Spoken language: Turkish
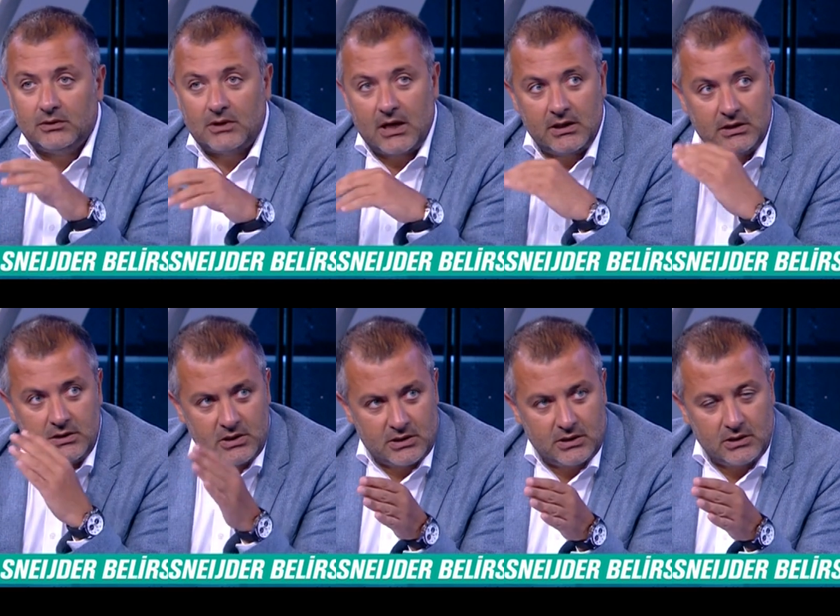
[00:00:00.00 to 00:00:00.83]
Sen yani
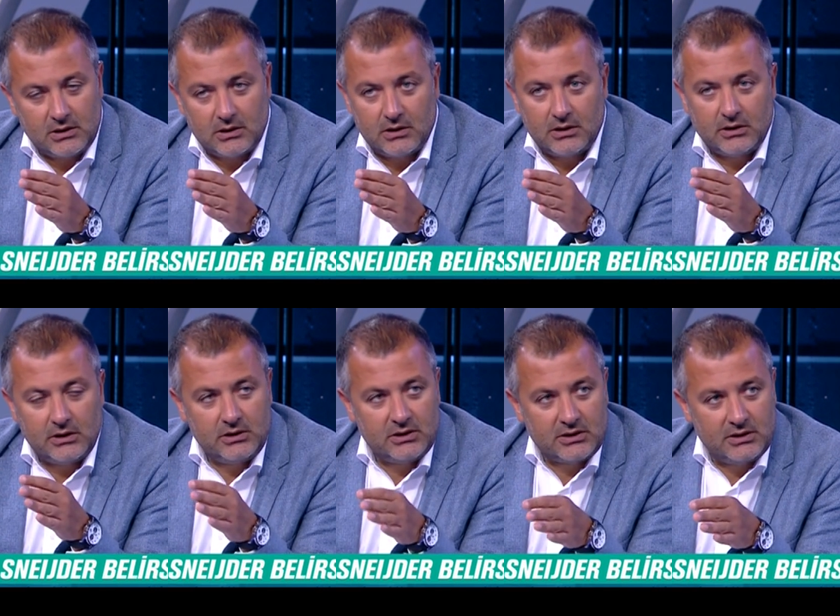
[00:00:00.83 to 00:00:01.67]
gideceksin. Oraya geldi.
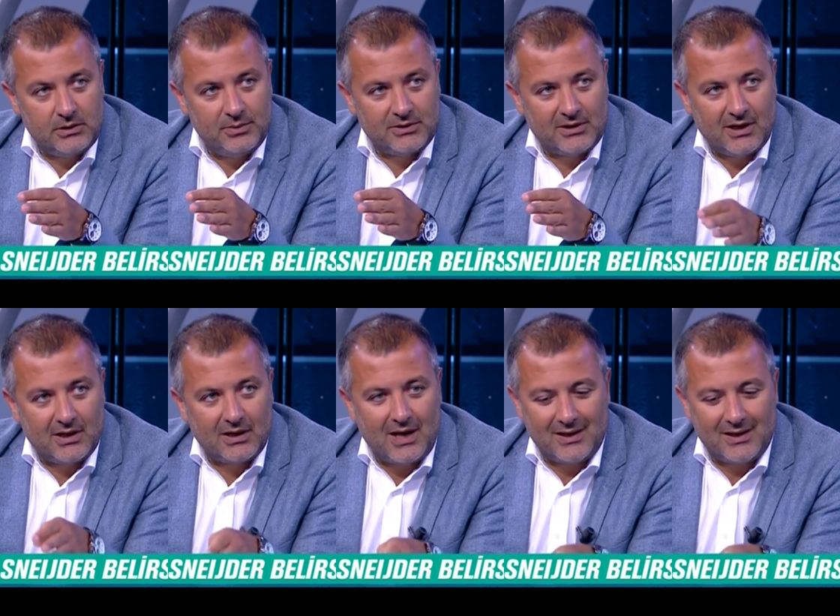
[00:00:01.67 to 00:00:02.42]
Gideceksin Ibiza'ya.